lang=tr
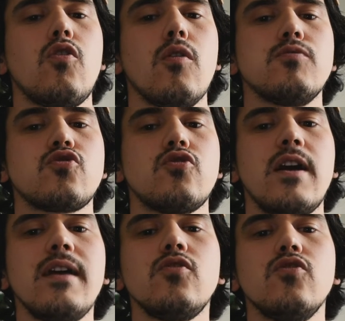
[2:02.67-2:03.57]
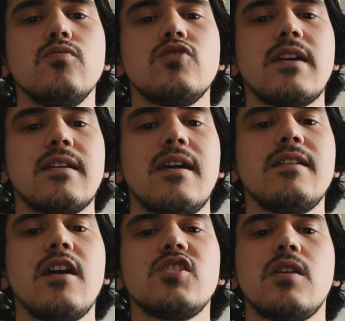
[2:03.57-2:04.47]
obscura günümüze kadar
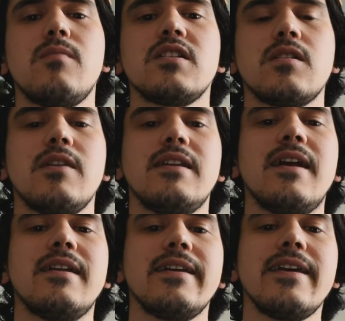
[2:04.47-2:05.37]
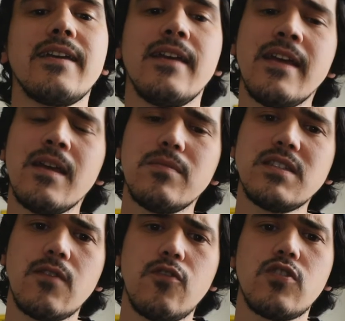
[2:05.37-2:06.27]
aşama aşama ilerleyerek bize
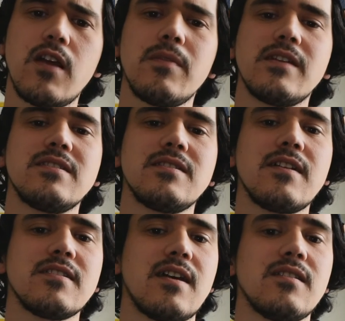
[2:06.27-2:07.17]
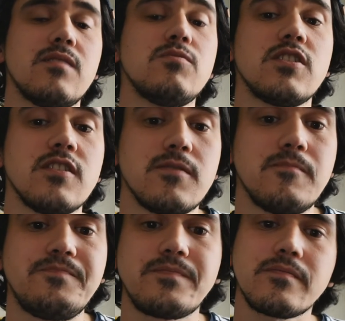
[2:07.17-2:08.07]
fotoğraf makinesini kazandırmıştır.
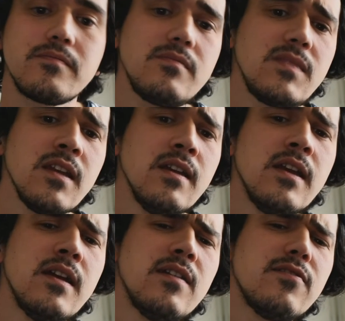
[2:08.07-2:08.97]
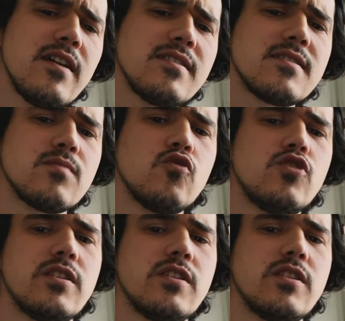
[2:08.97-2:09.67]
Fransız mucit